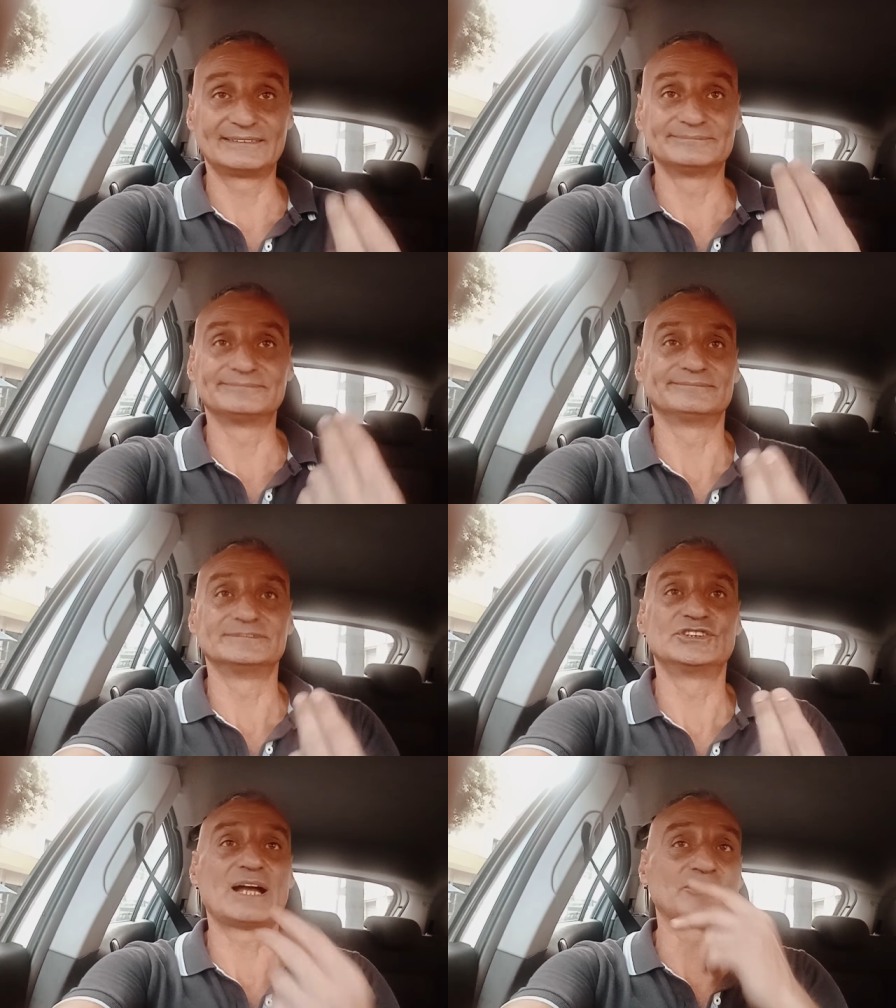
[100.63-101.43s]
mm,
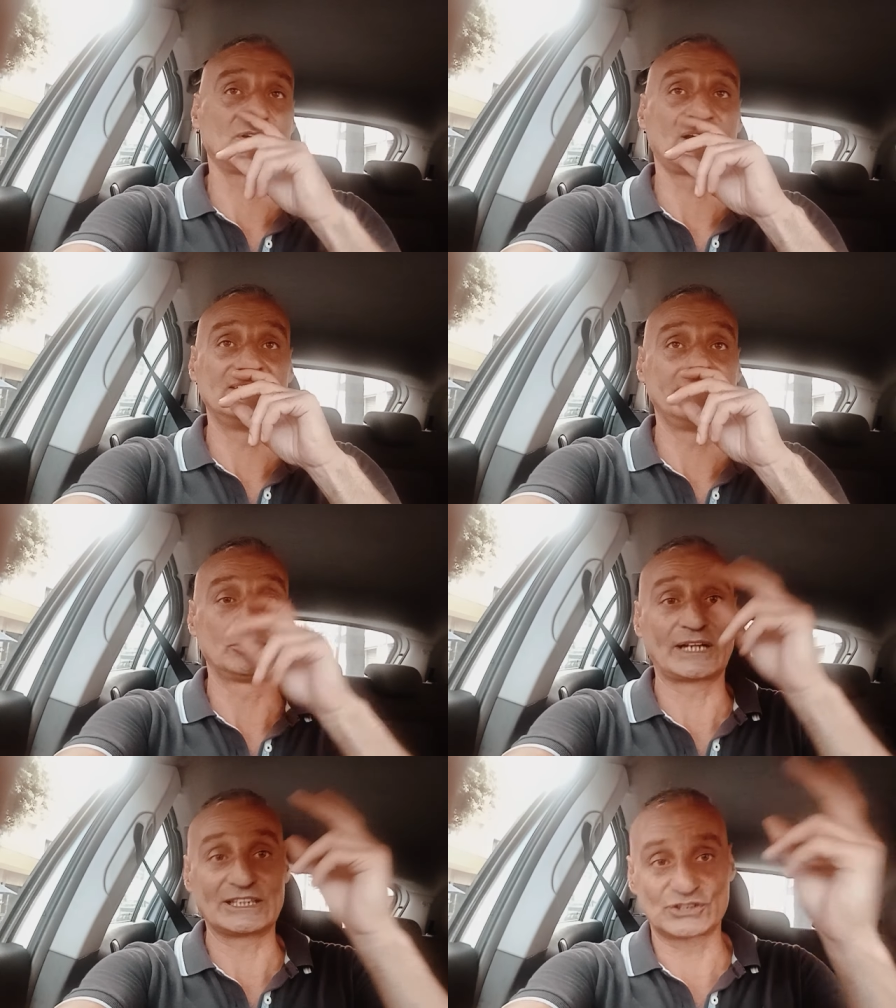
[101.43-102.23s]
diciamo no, a
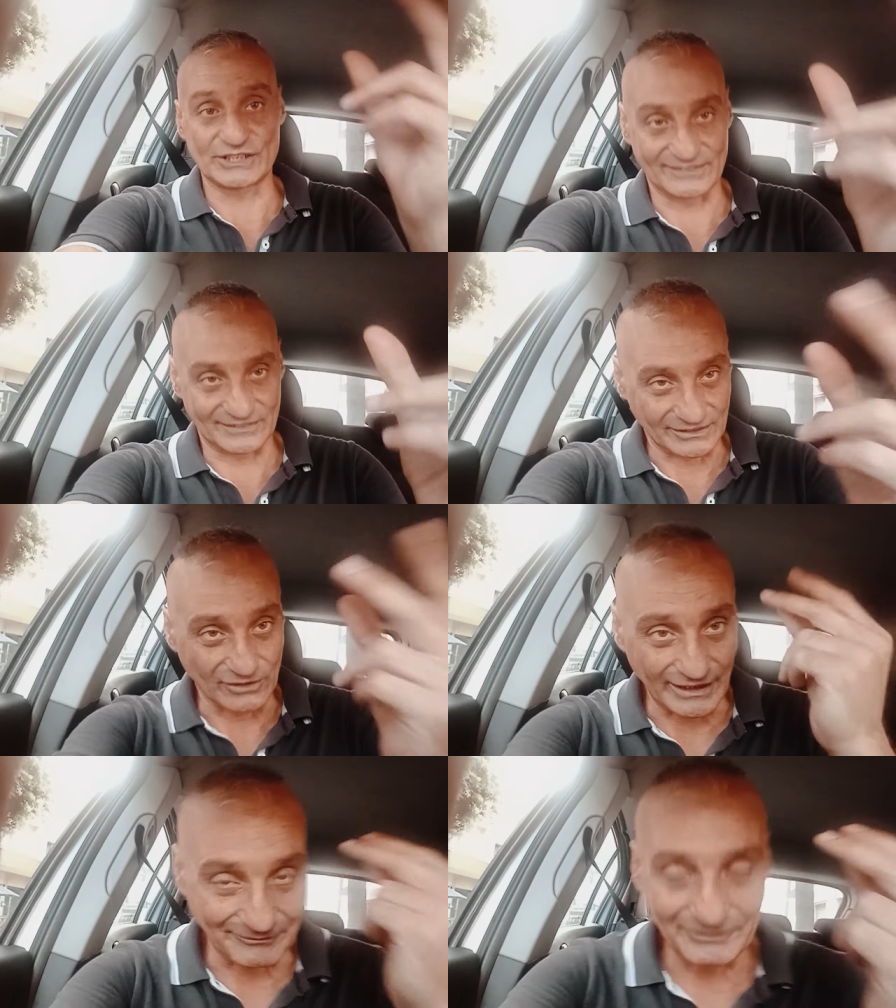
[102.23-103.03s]
livello
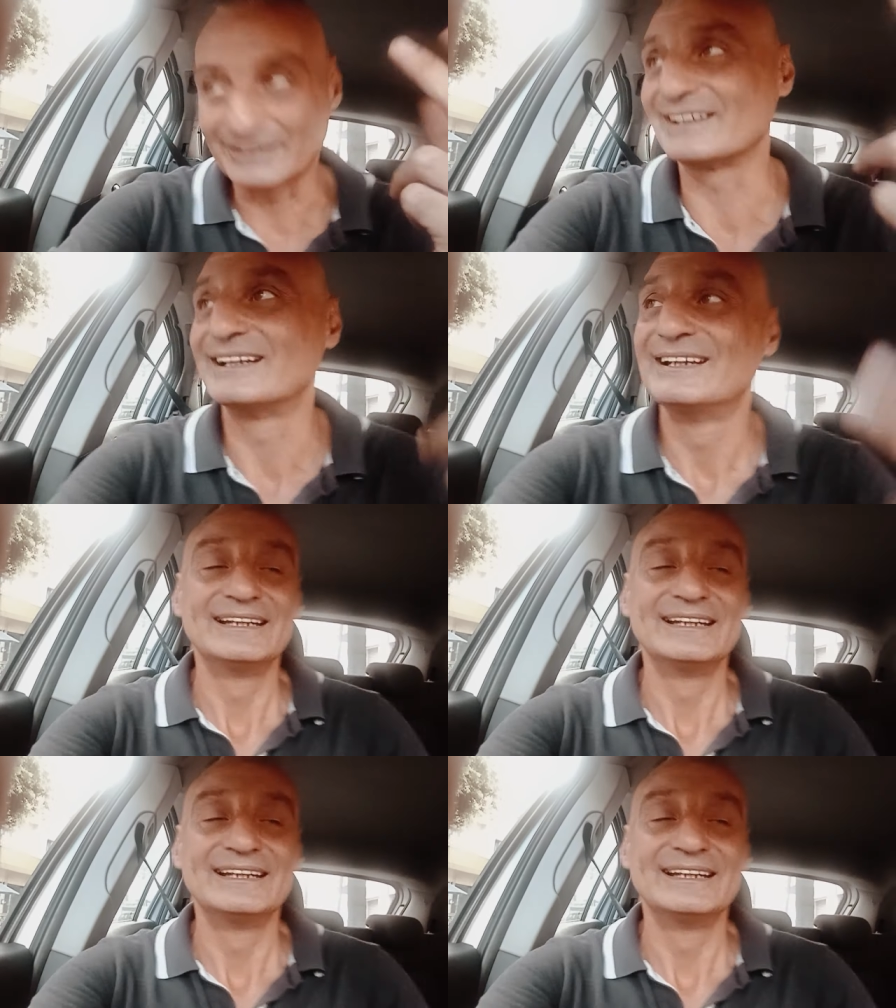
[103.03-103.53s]
calcistico, eh, perché